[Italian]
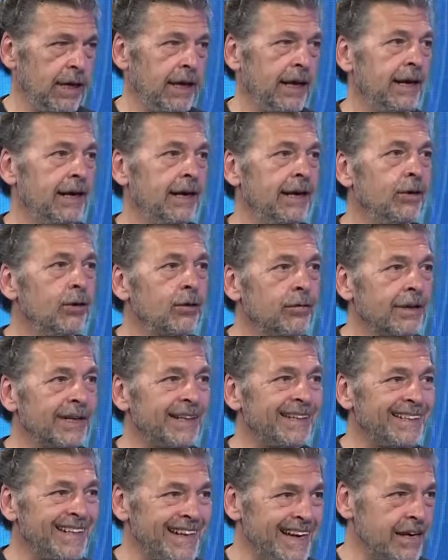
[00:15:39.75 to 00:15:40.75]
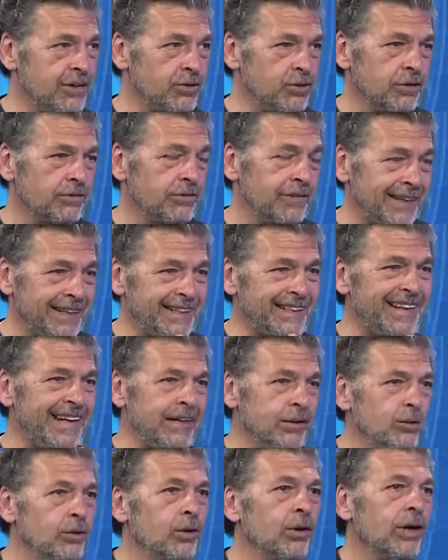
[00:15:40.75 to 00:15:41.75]
e alle 9.10
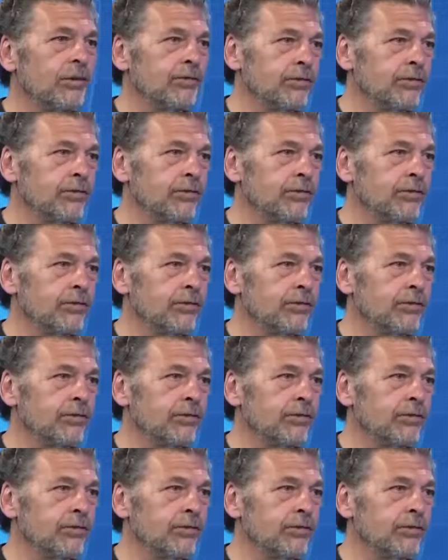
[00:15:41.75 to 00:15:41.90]
fendendo la